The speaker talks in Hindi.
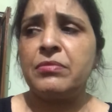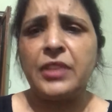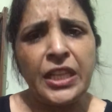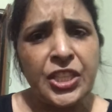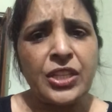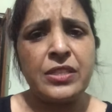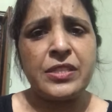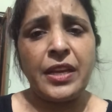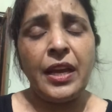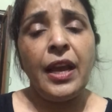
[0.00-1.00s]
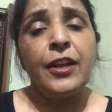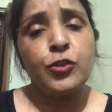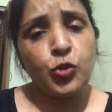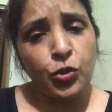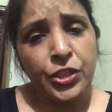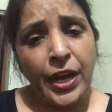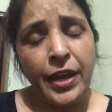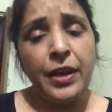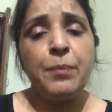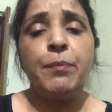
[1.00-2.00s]
टीचर से जो
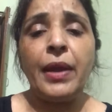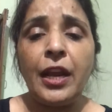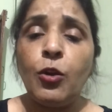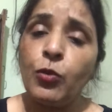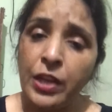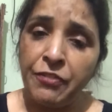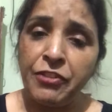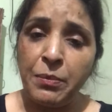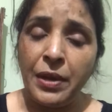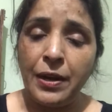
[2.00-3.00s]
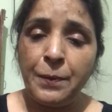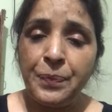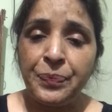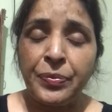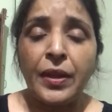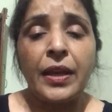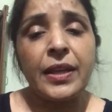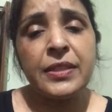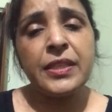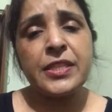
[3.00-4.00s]
चाहे मेल हो या फीमेल
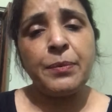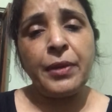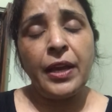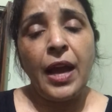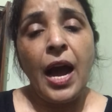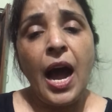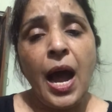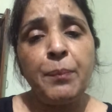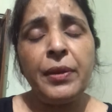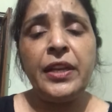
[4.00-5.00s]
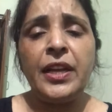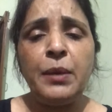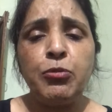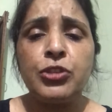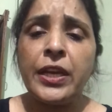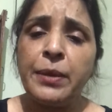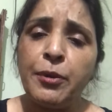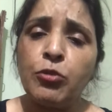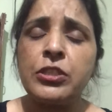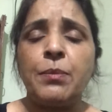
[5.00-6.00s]
किसी से भी आपने ये नहीं पूछा ये
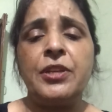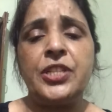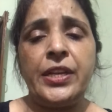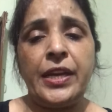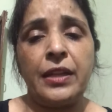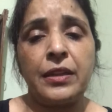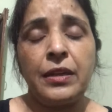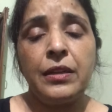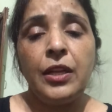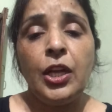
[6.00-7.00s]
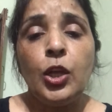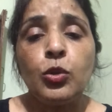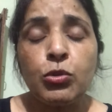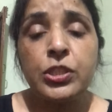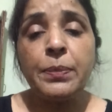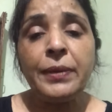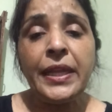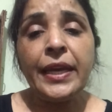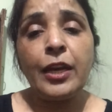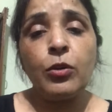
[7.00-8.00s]
मेरे को समझ ही नहीं आता तो उससे
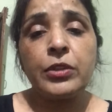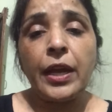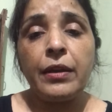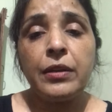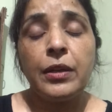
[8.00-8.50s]
पता है क्या होता है